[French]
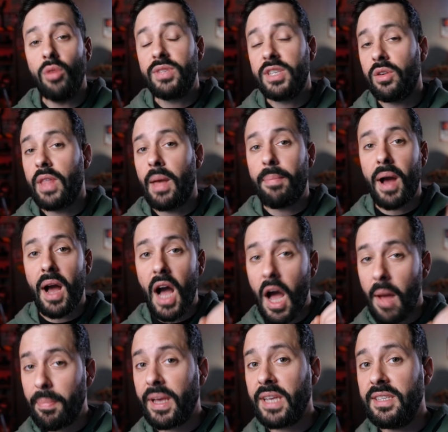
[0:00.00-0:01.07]
Ah aussi, on n'a pas
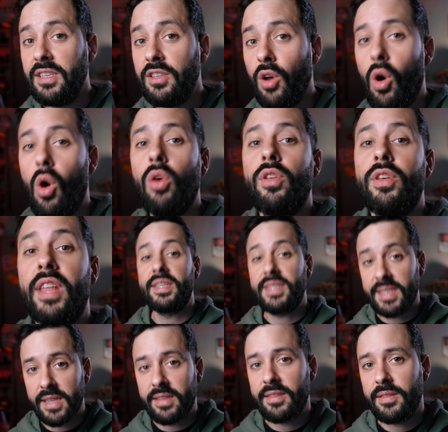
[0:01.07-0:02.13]
un président, on en a
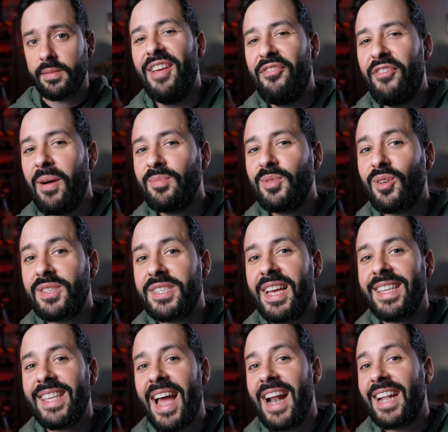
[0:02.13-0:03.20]
sept. Les femmes
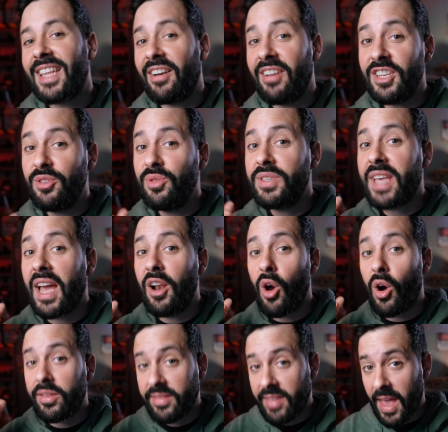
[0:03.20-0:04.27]
enceintes, elles travaillent jusqu'à
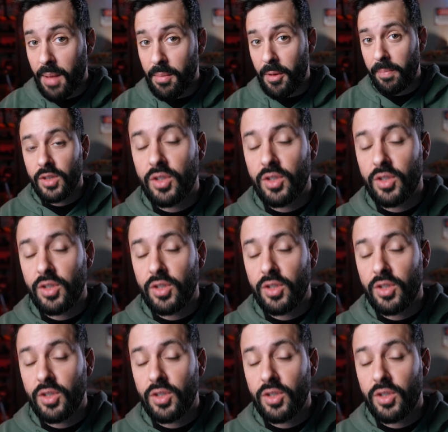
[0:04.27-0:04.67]
leur terme,